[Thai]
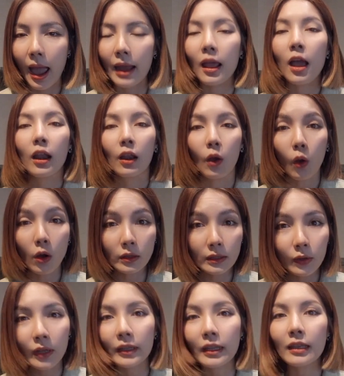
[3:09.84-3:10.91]
ย์แล้วก็เจ้า
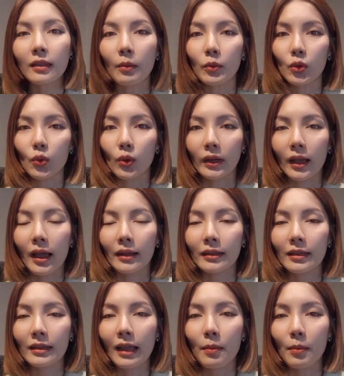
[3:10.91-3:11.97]
หน้าที่ตำรวจนะคะ
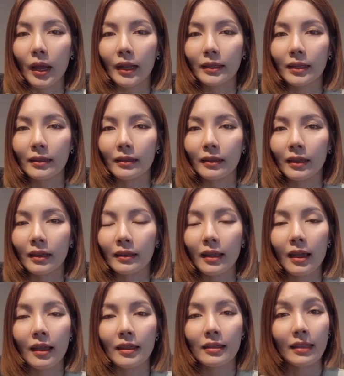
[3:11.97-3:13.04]
ที่ทำภารกิจนี้
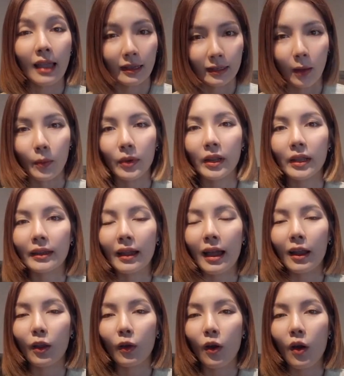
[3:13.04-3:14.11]
ได้อย่างสำเร็จนะคะ
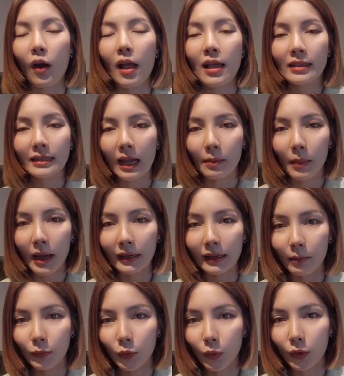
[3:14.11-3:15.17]
แล้วก็สามารถ
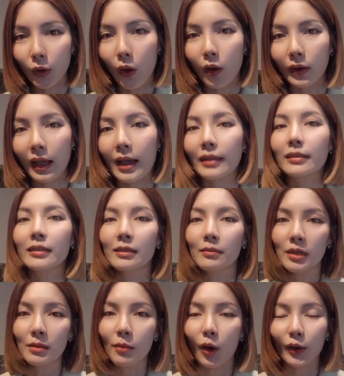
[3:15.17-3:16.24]
นำตัวน้องนะคะถึง
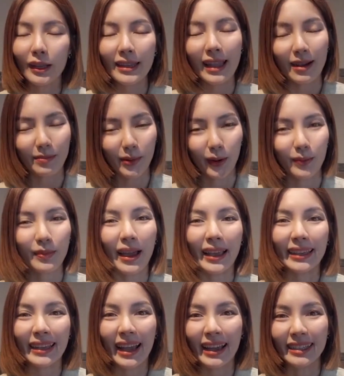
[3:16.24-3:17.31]
มือหมอได้อย่างปลอดภัย
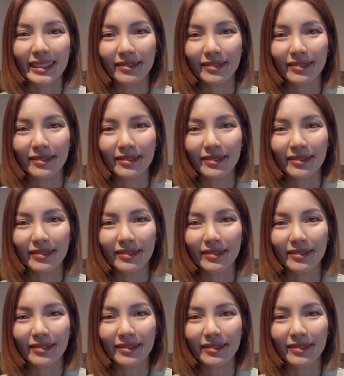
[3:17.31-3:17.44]
ค่ะ